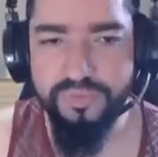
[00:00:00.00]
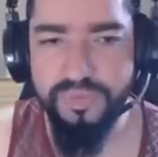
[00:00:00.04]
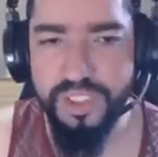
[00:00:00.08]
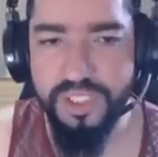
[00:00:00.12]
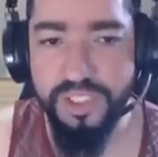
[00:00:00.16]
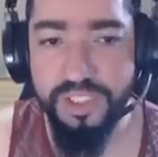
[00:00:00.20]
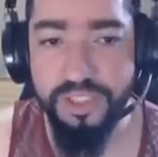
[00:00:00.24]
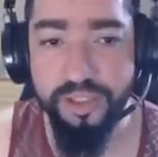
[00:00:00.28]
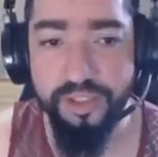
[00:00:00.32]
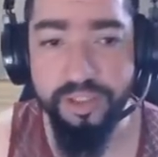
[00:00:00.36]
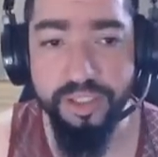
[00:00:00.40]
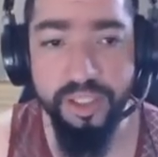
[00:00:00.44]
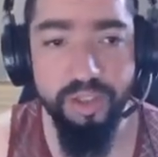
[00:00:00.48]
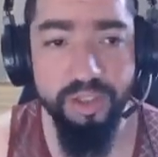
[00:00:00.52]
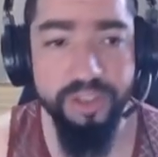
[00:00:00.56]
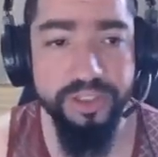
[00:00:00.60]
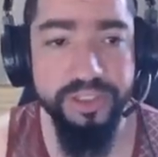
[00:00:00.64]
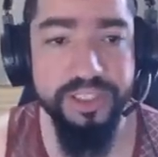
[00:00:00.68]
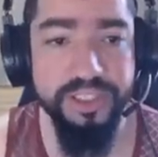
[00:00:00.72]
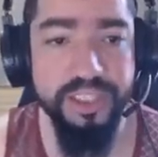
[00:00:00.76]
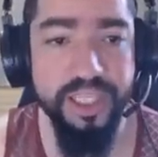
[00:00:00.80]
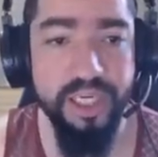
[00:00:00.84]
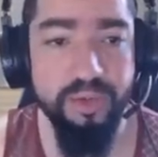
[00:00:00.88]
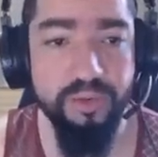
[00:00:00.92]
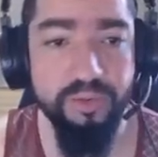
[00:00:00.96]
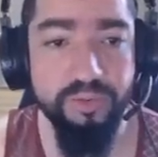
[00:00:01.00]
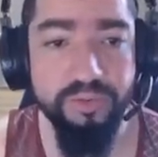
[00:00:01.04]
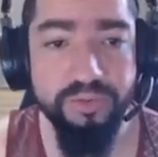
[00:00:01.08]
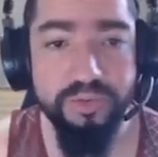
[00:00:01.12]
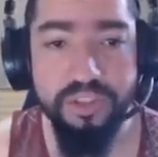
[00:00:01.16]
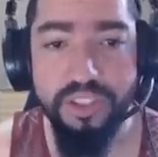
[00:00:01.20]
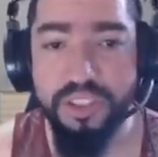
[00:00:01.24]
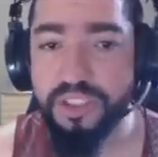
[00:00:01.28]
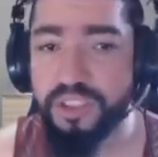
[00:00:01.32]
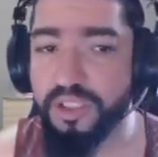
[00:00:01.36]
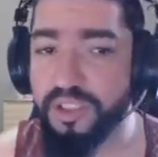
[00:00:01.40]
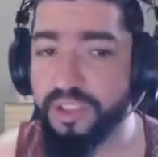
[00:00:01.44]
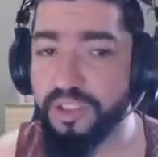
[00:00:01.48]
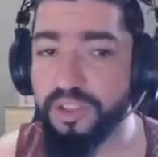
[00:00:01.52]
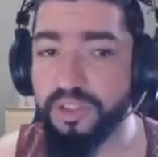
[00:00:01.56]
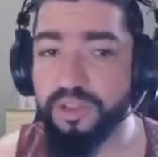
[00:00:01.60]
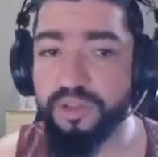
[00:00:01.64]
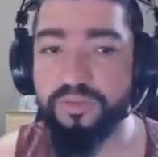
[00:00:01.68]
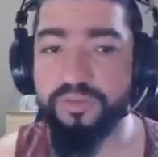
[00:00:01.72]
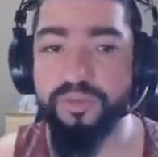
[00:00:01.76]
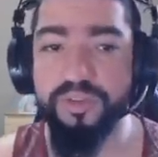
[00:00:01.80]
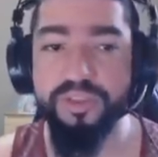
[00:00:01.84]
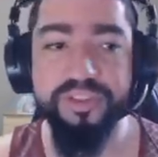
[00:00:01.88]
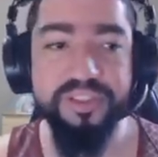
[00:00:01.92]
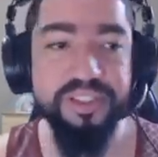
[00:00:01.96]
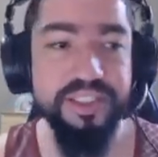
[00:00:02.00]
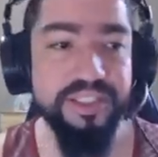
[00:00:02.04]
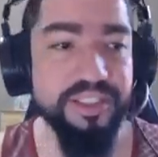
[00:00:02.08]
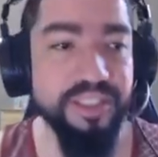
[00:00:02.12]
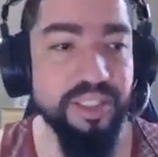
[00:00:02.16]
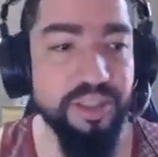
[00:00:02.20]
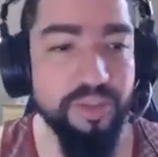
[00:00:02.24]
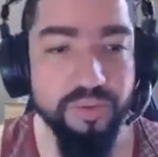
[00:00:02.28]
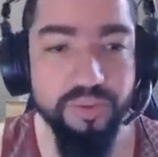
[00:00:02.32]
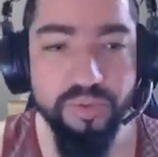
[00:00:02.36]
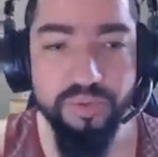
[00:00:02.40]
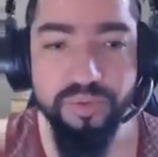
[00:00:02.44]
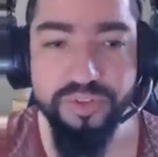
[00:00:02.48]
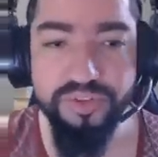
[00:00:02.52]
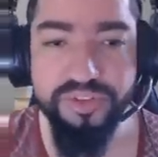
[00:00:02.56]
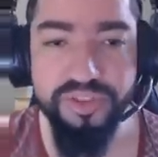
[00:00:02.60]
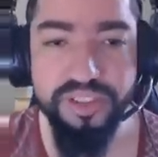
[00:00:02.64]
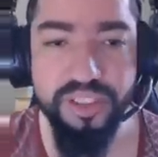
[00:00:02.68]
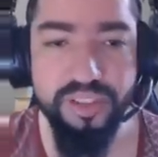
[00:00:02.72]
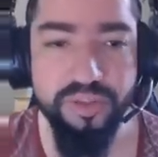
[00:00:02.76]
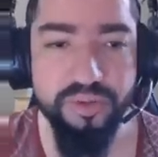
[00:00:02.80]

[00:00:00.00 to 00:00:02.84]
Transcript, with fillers: Então na roda da 1, você não usa